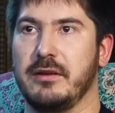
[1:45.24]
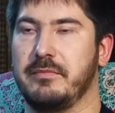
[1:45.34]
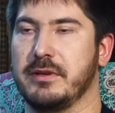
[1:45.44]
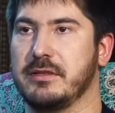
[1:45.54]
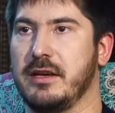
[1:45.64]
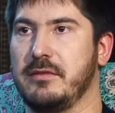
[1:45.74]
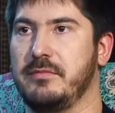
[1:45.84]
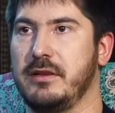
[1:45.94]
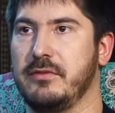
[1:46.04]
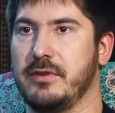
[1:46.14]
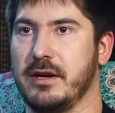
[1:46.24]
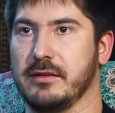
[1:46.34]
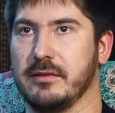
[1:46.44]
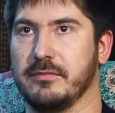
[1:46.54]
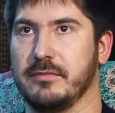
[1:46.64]
и поставить перед
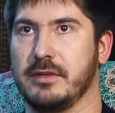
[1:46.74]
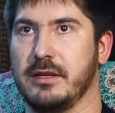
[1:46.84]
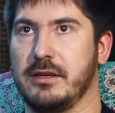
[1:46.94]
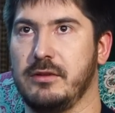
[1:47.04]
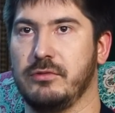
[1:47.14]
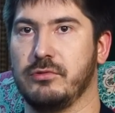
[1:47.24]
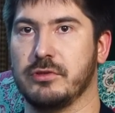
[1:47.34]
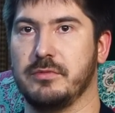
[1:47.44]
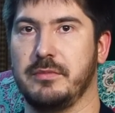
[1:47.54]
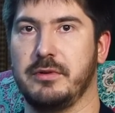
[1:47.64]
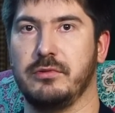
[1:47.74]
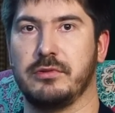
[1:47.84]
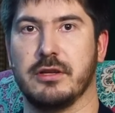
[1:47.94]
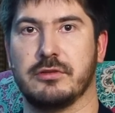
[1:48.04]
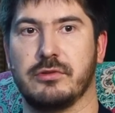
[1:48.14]
фактом. Такие люди тоже пробегут
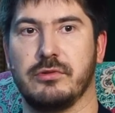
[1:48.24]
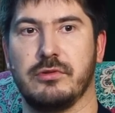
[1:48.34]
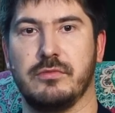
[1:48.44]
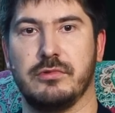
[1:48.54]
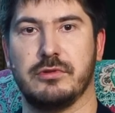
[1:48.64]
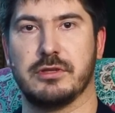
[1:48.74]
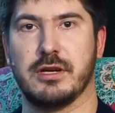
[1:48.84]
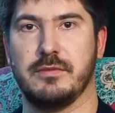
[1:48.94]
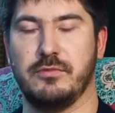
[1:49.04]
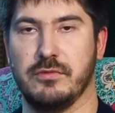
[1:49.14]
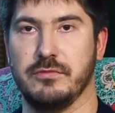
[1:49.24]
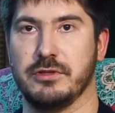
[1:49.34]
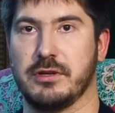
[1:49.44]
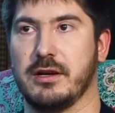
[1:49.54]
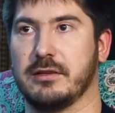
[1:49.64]
к астрологу, будут искать
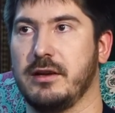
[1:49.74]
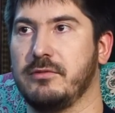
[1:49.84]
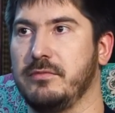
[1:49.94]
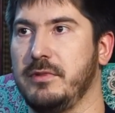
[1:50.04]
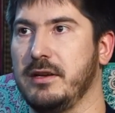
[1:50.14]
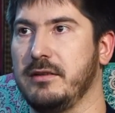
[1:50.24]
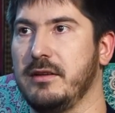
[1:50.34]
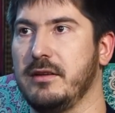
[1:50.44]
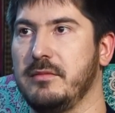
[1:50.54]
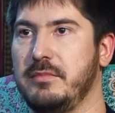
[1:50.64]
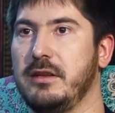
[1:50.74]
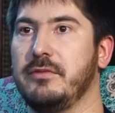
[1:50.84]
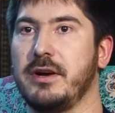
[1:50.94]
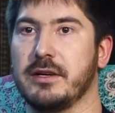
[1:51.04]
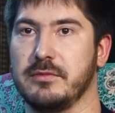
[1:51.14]
помощи. Как так он меня перед
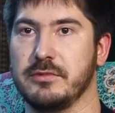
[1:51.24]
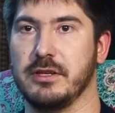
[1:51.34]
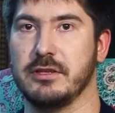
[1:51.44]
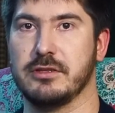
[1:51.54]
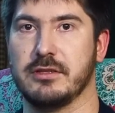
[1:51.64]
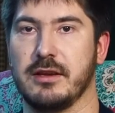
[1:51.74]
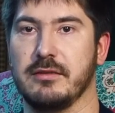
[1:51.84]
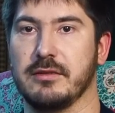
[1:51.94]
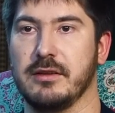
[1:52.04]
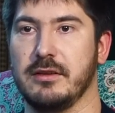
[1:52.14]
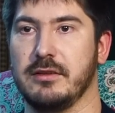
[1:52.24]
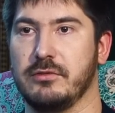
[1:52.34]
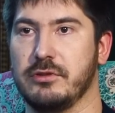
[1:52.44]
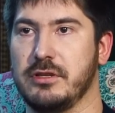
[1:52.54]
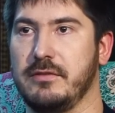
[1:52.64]
фактом, значит, ставит.
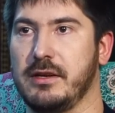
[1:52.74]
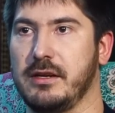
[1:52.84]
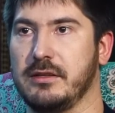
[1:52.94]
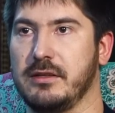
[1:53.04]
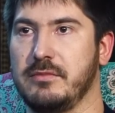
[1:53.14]
Тоже невероятное